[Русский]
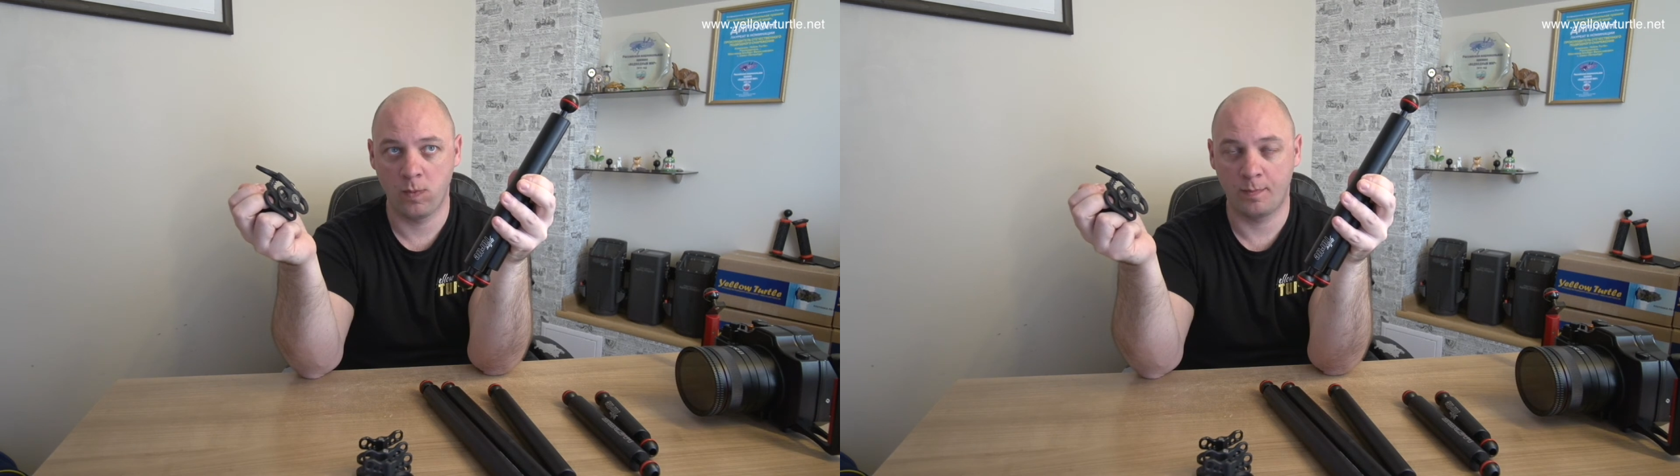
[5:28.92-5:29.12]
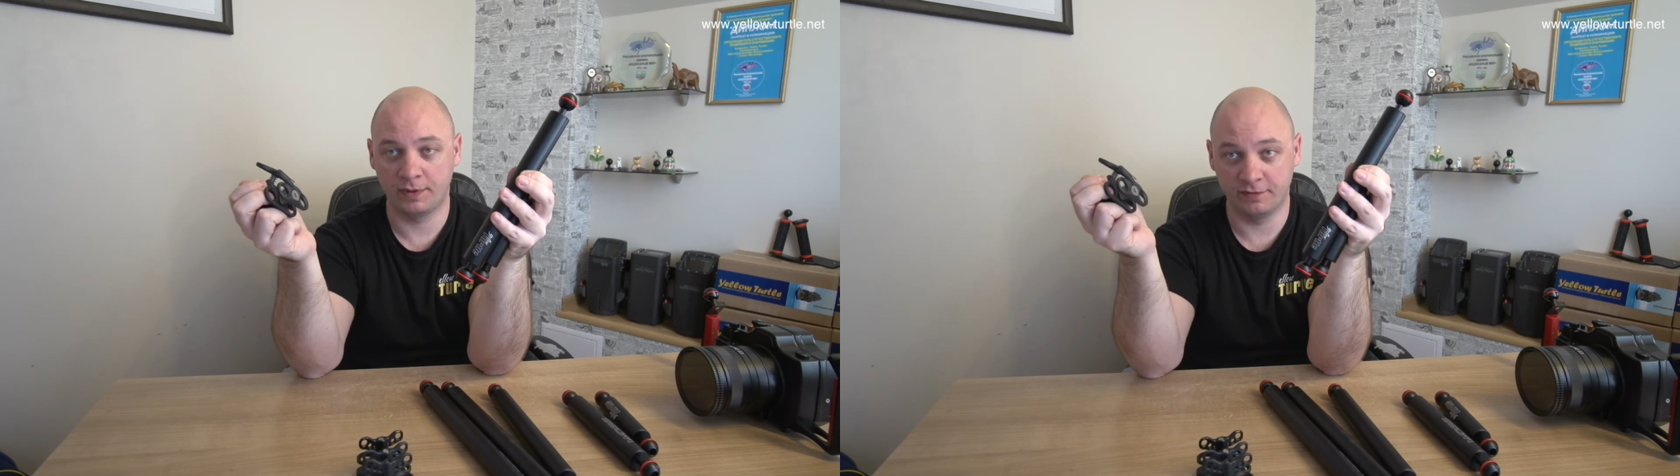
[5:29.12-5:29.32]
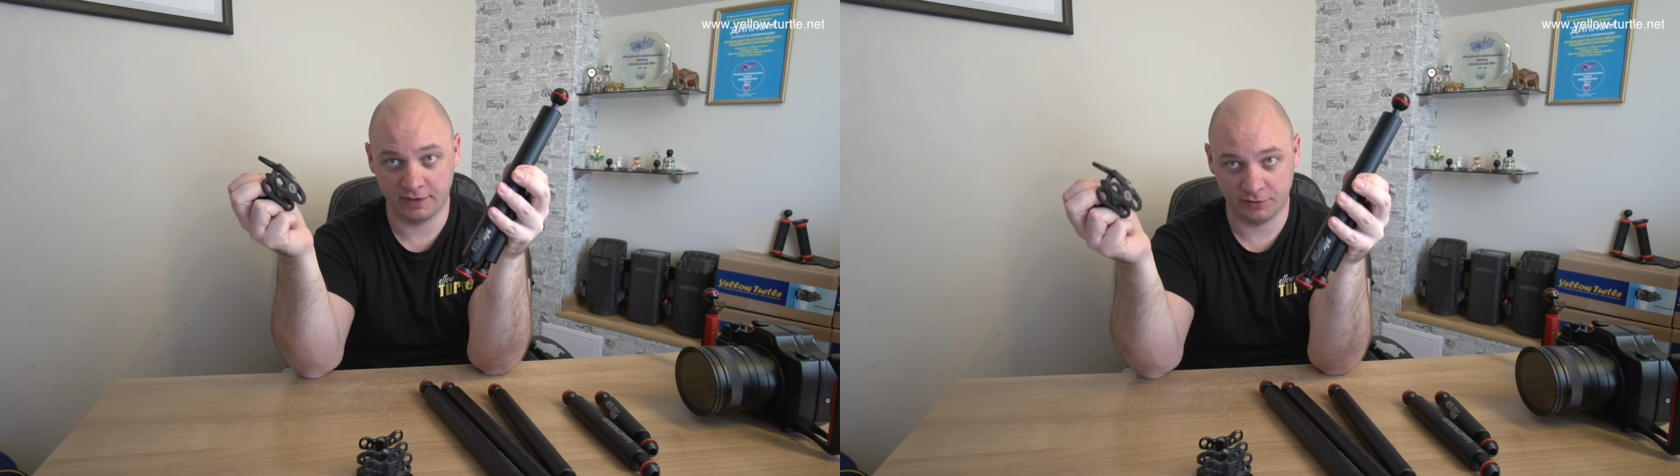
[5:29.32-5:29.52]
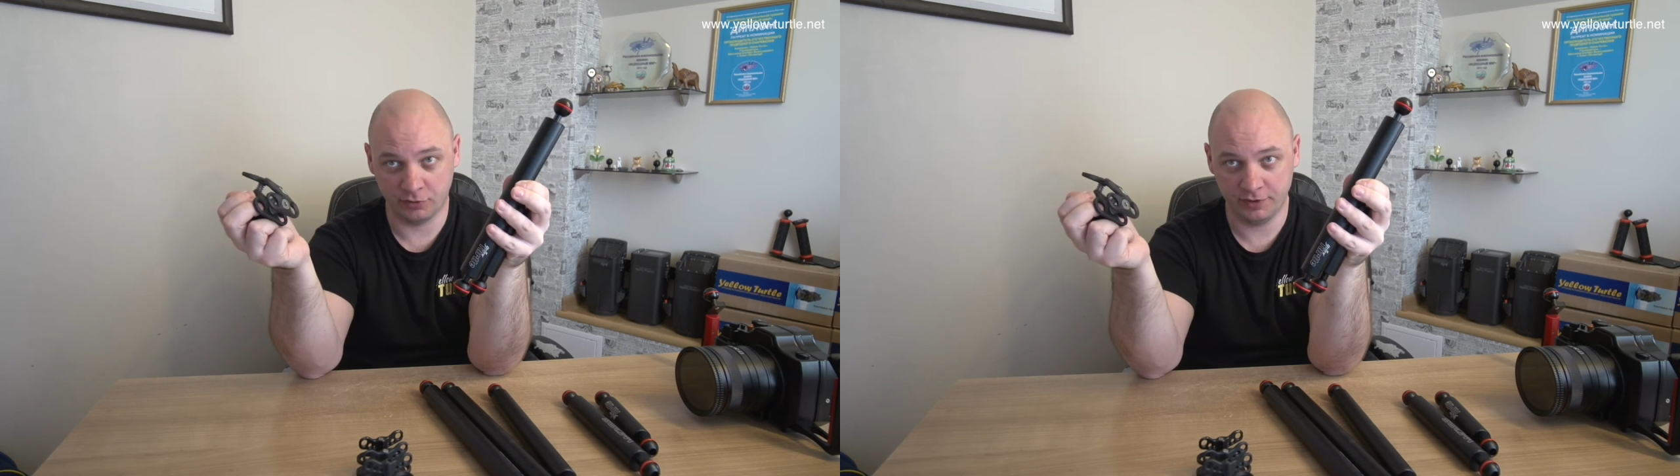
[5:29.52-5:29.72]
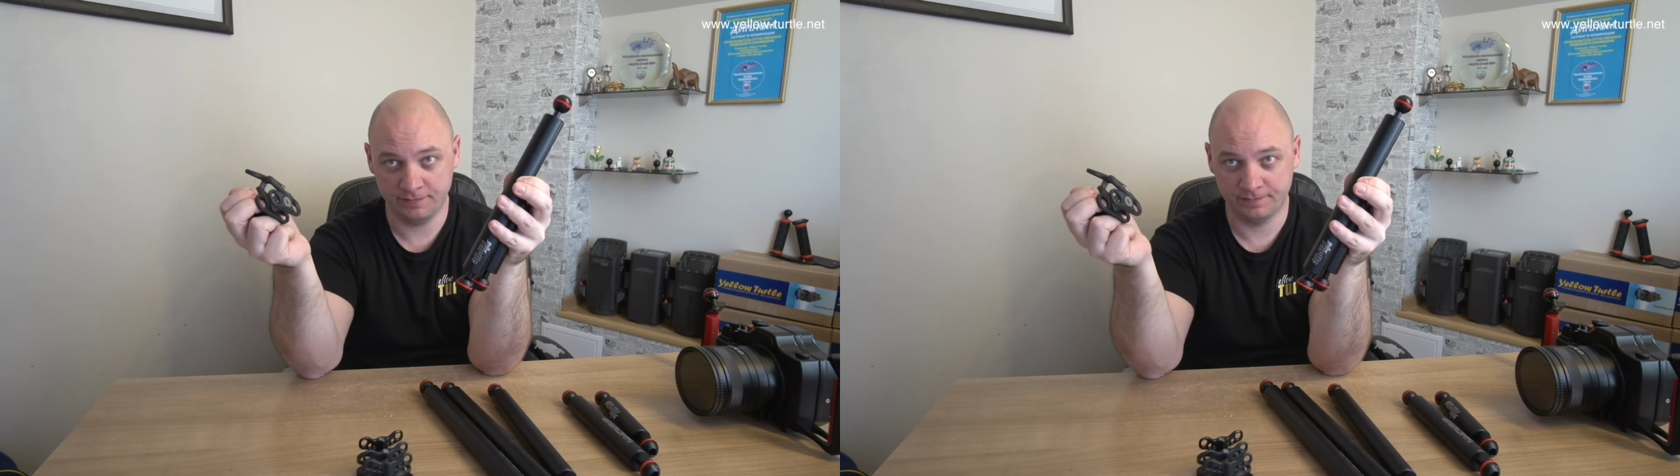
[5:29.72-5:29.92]
под
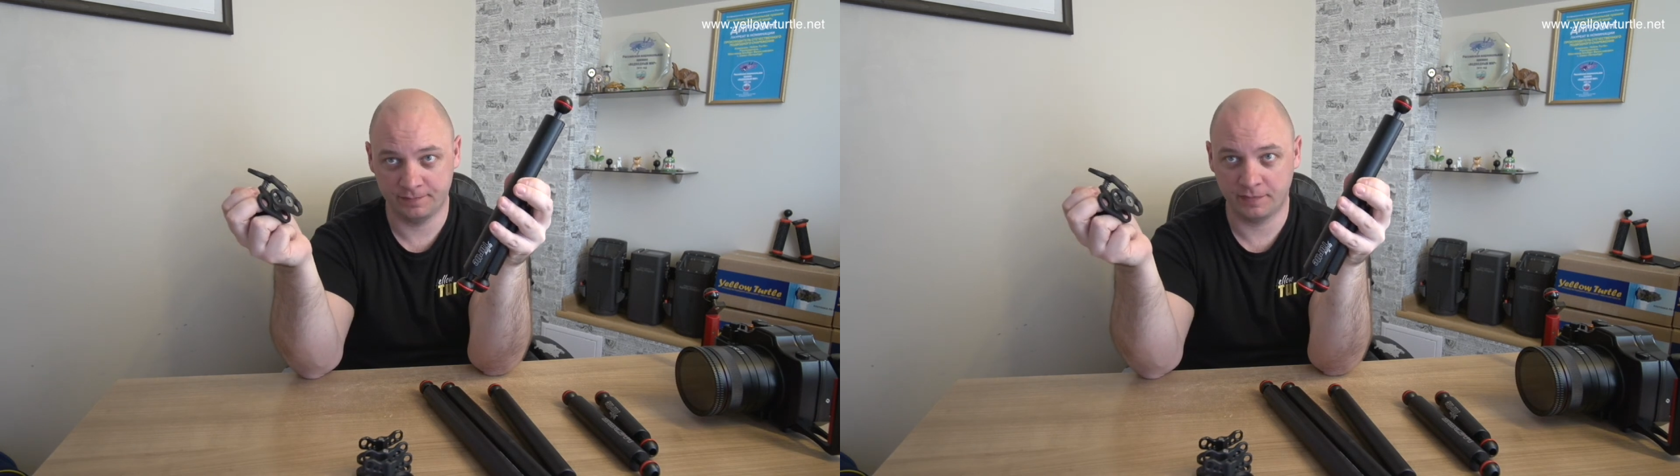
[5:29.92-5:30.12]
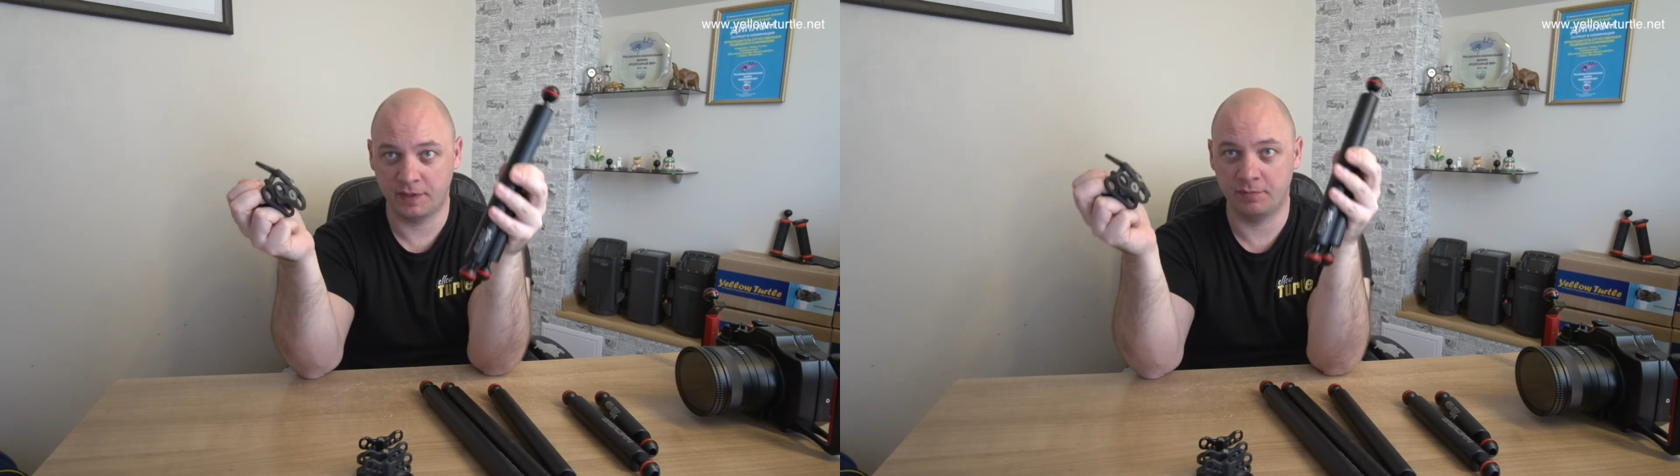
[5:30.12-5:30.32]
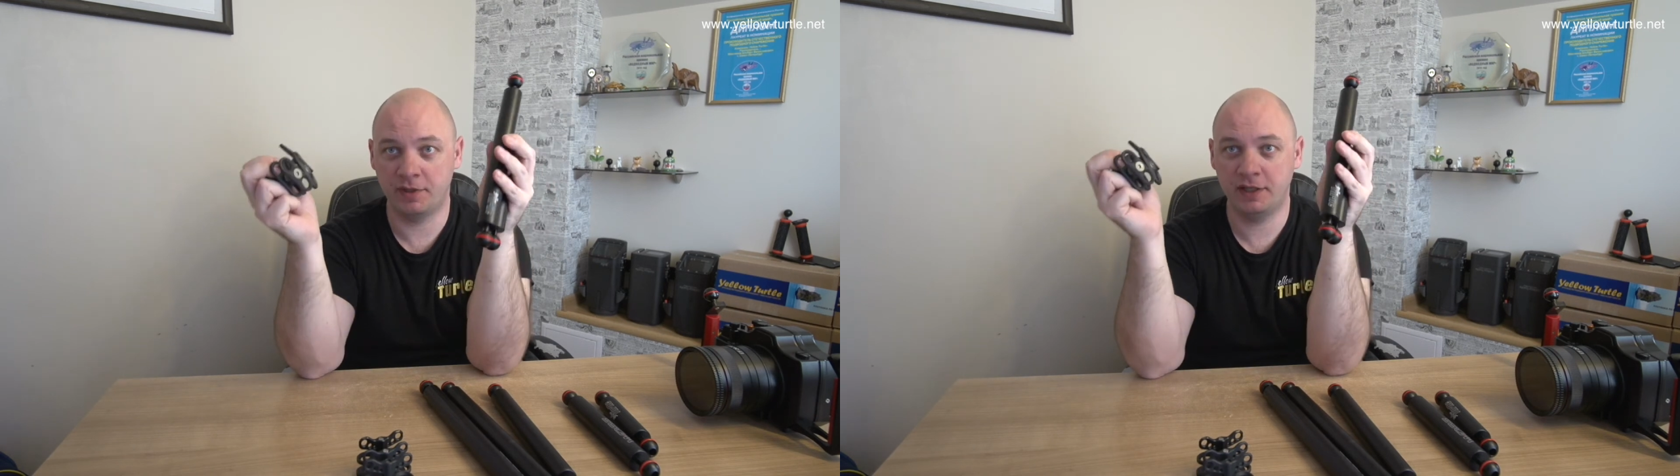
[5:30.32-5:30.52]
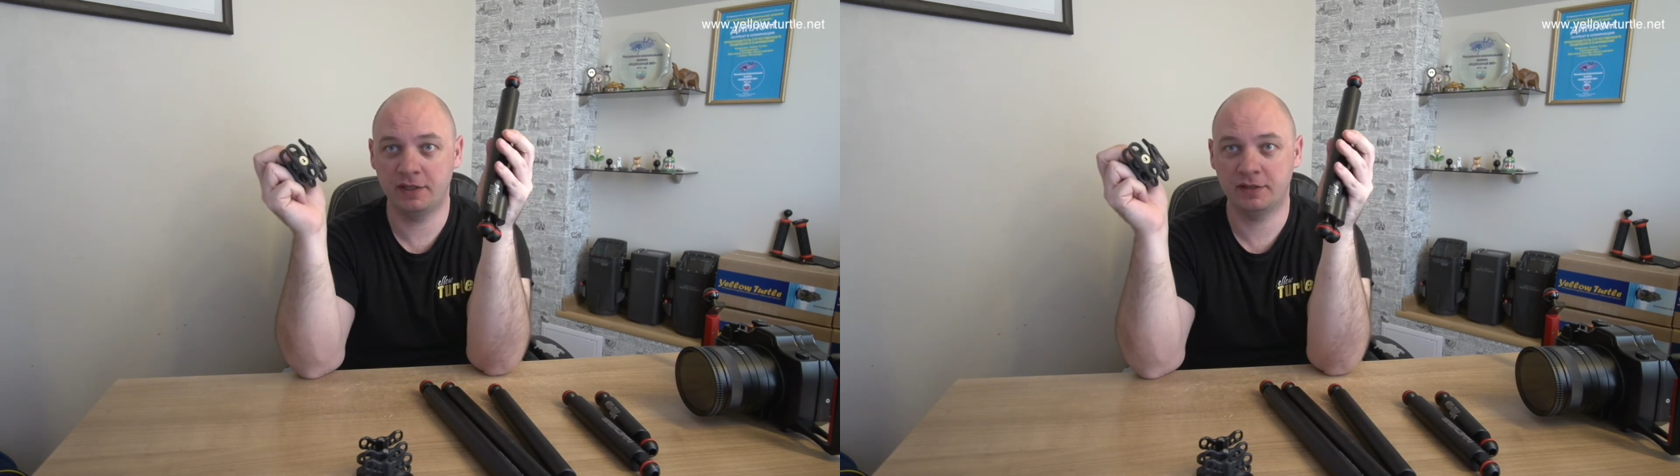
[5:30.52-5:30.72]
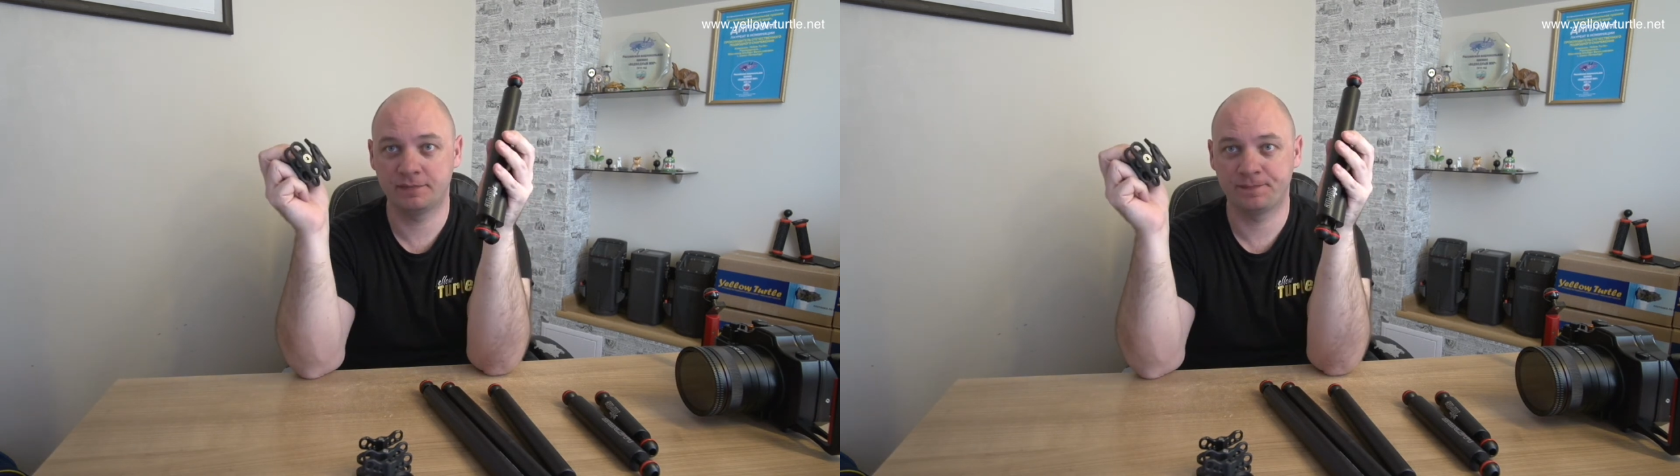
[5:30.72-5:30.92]
водой
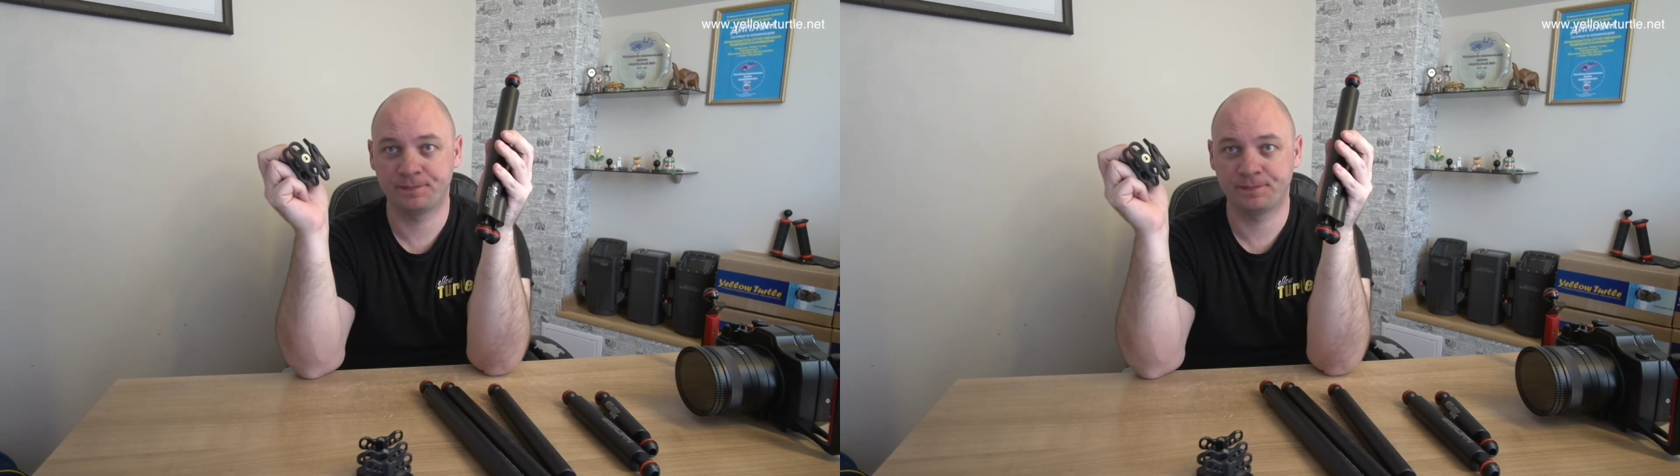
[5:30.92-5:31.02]
имеет